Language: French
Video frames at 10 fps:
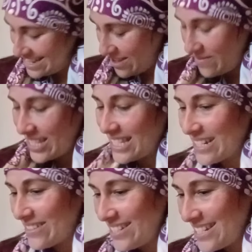non,
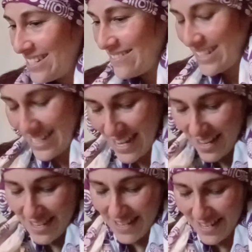vas-y, continue, Elia.
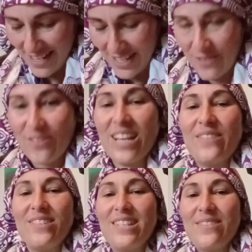Je fais
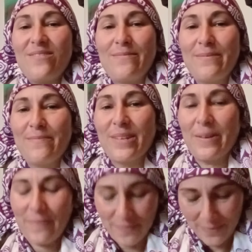la vidéo en même
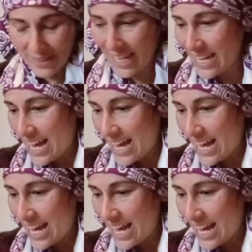temps.